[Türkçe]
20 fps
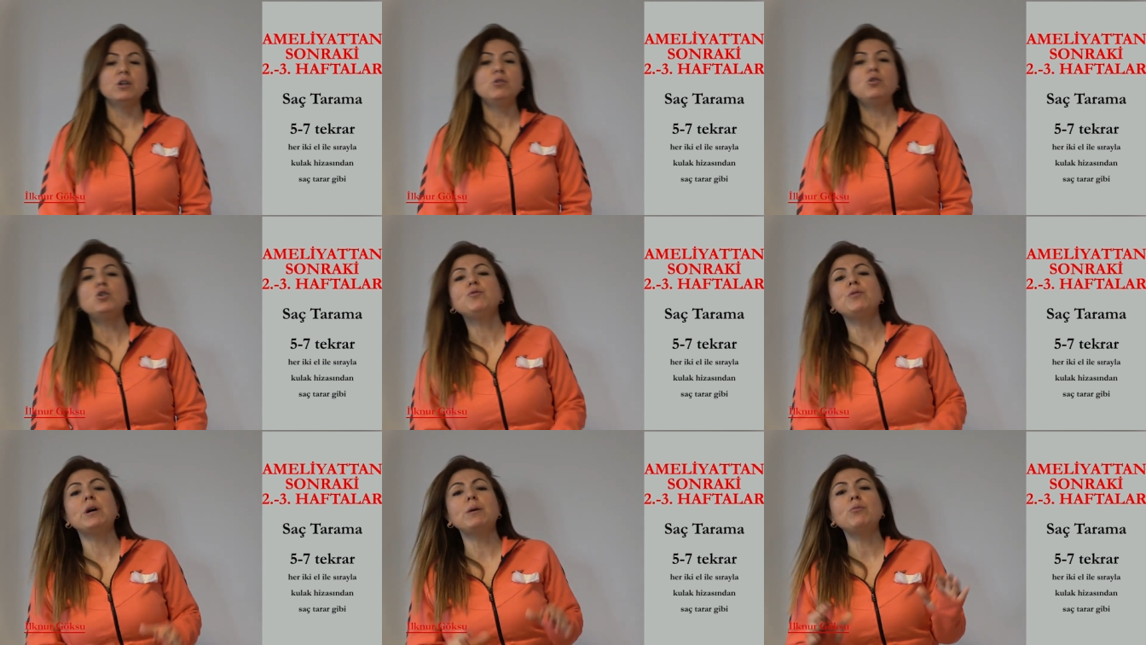
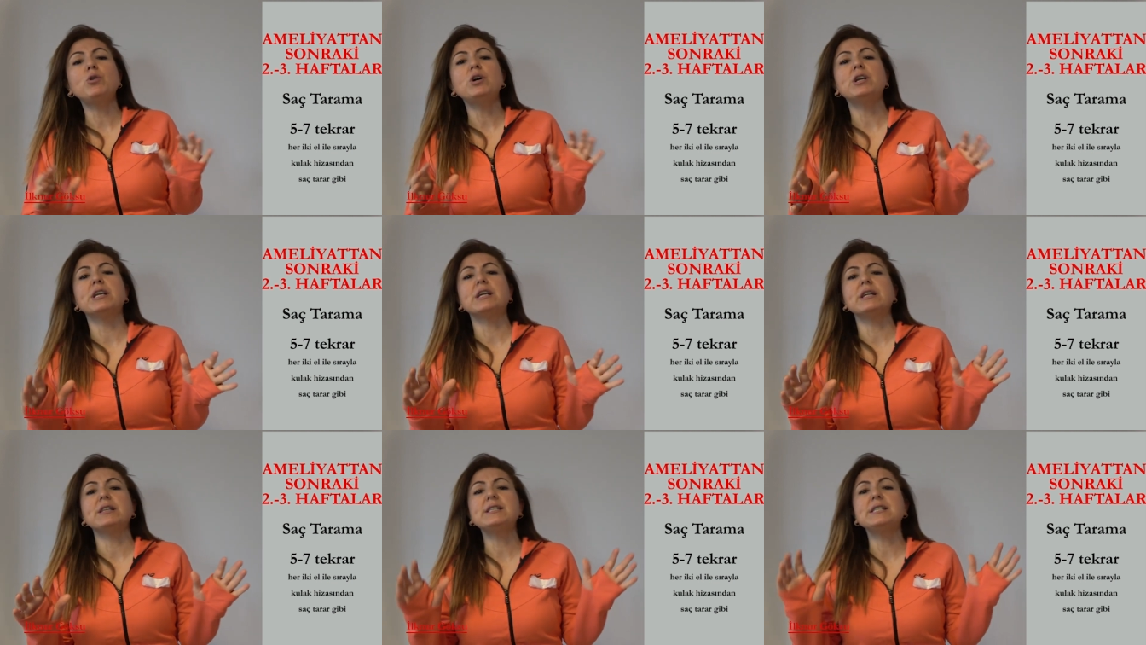Lütfen bu
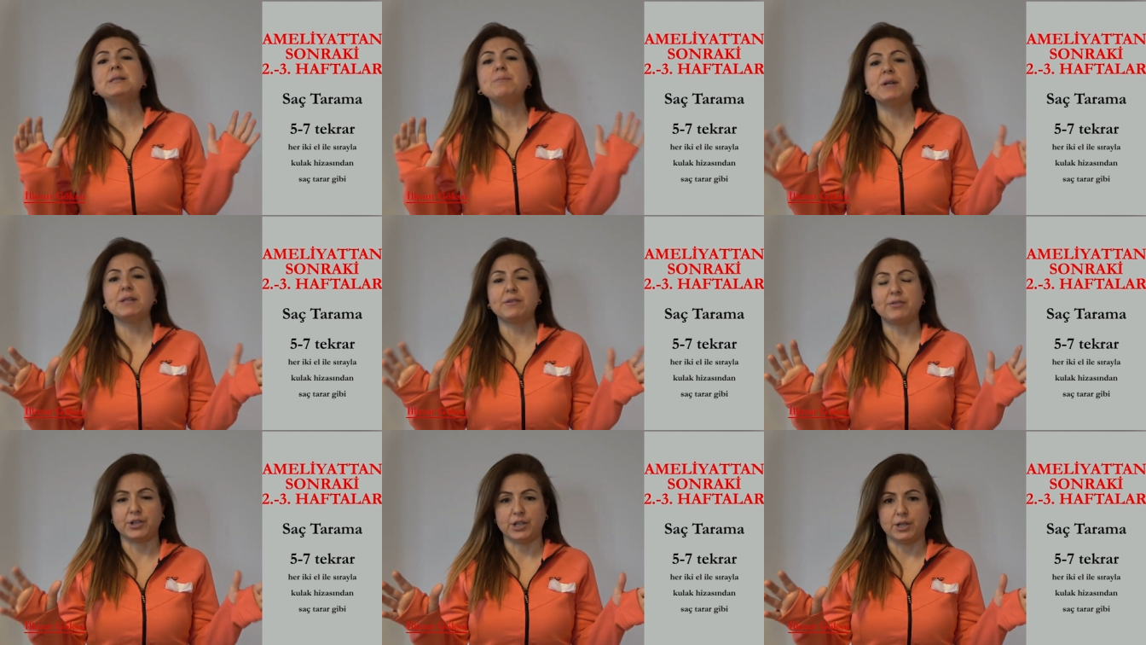hareketi
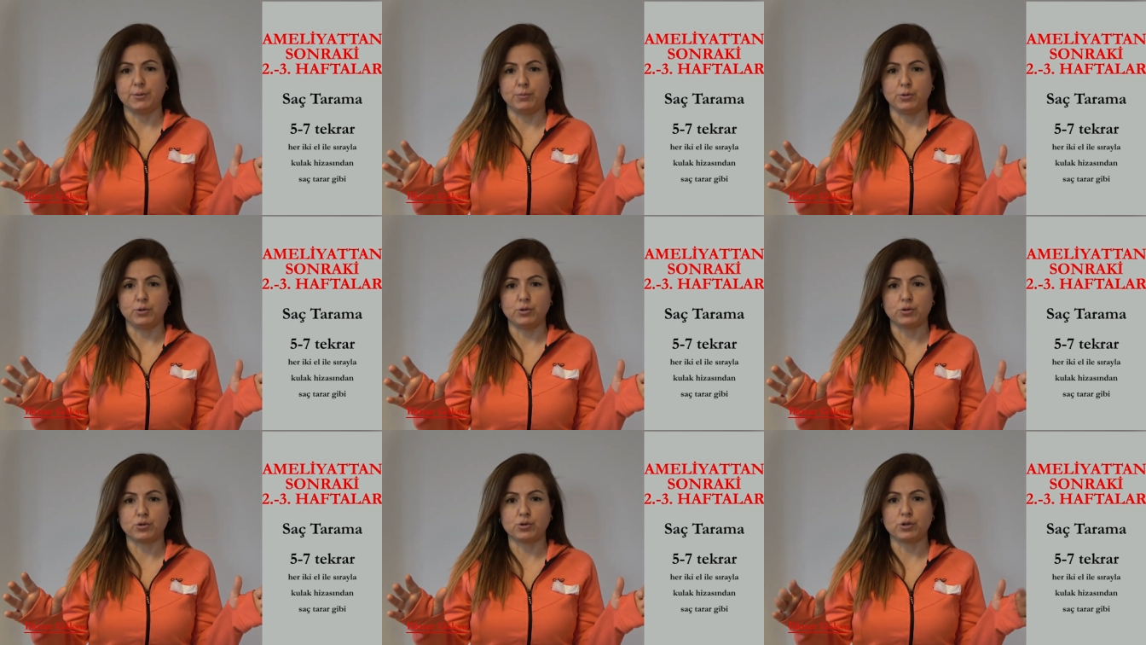simetrik
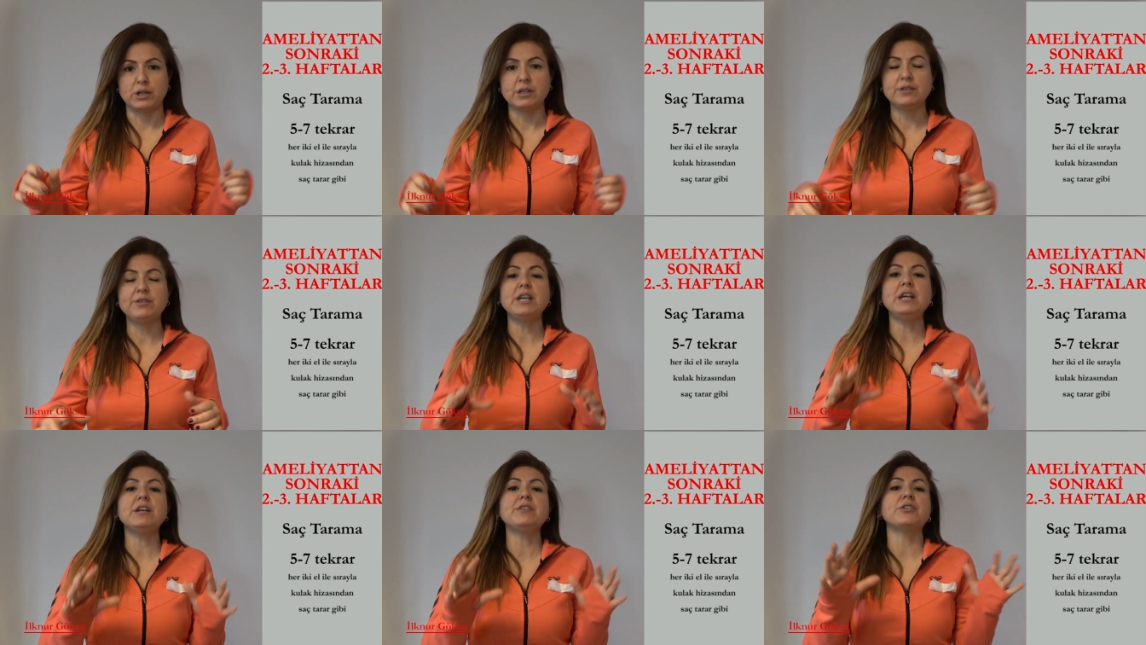yapıyoruz.
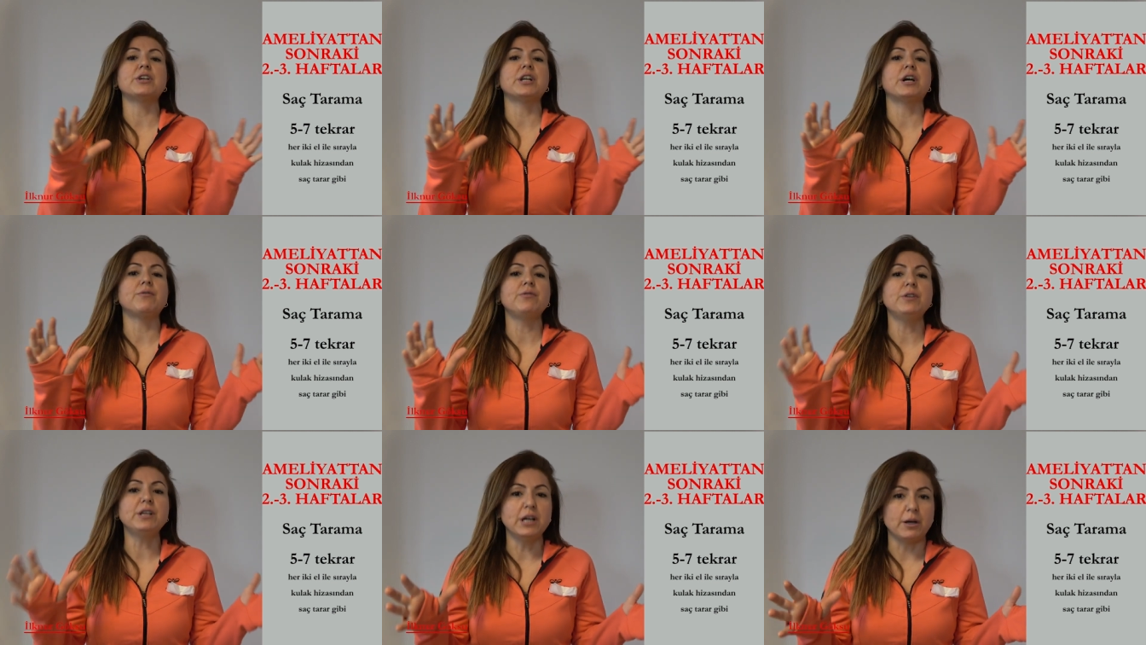Tek
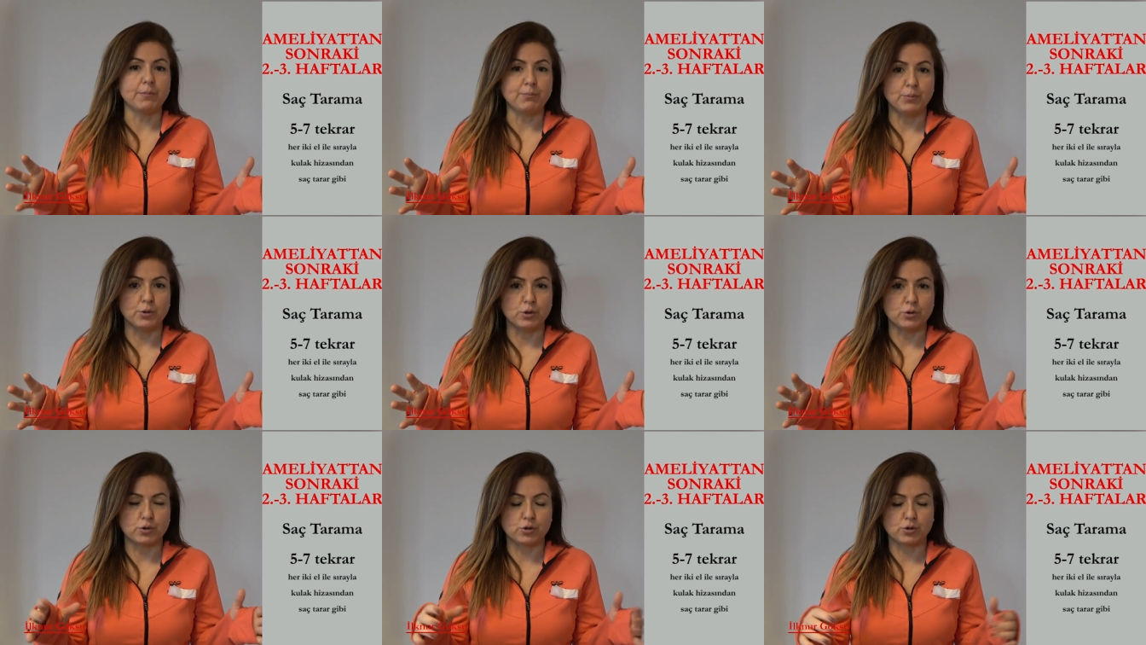taraflı
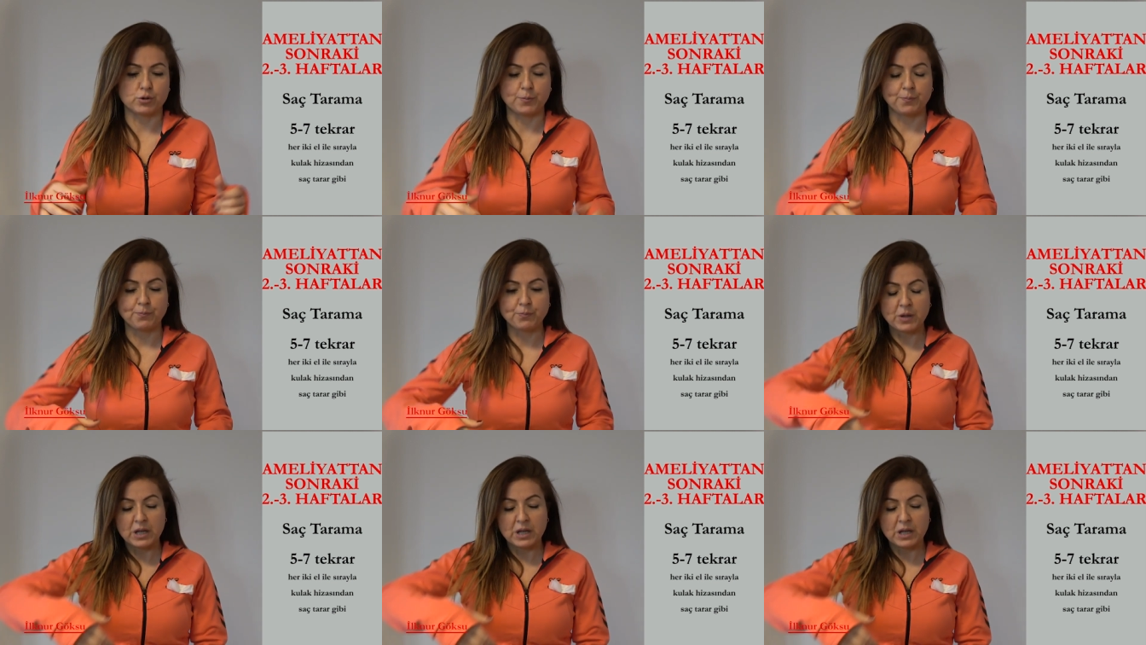yapmıyoruz.